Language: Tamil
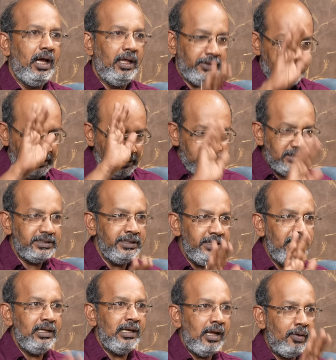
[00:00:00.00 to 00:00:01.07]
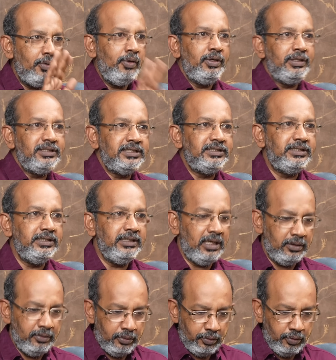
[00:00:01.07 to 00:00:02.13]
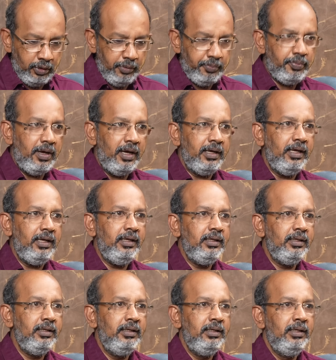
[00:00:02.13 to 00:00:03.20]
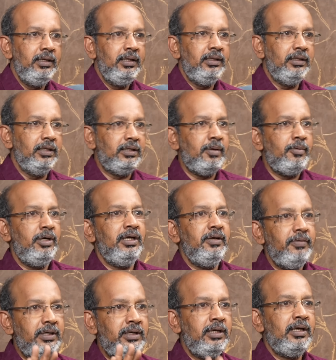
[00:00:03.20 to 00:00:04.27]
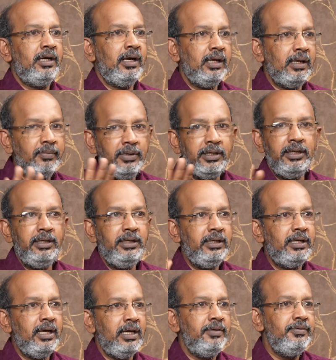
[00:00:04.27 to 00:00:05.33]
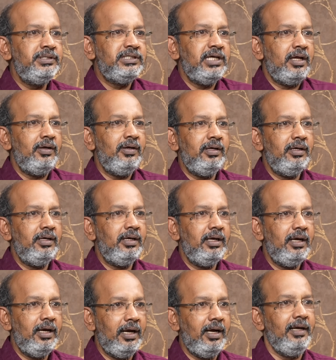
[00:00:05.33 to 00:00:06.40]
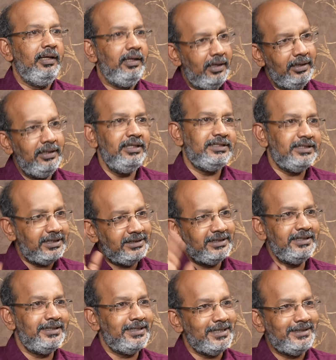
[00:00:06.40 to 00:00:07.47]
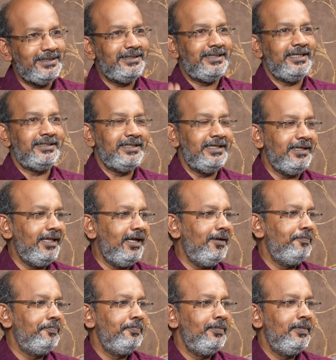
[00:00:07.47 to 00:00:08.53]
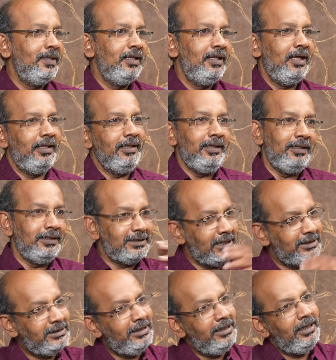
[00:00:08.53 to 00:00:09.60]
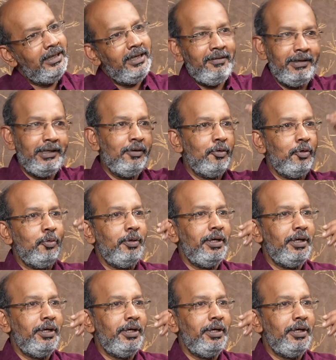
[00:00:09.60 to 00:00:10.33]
அது எதுவும் செய்யலைனா கூட ஒரு சர்ச்சை அதுவும் குறிப்பாக இந்த தமிழக வெற்றி கழகம்னு என்றைக்கு அறிவித்தாரோ அன்னிலிருந்து சர்ச்சை சர்ச்சை சர்ச்சை தான் அது இந்த சர்ச்சை இலங்கை வரைக்கும் கொண்டு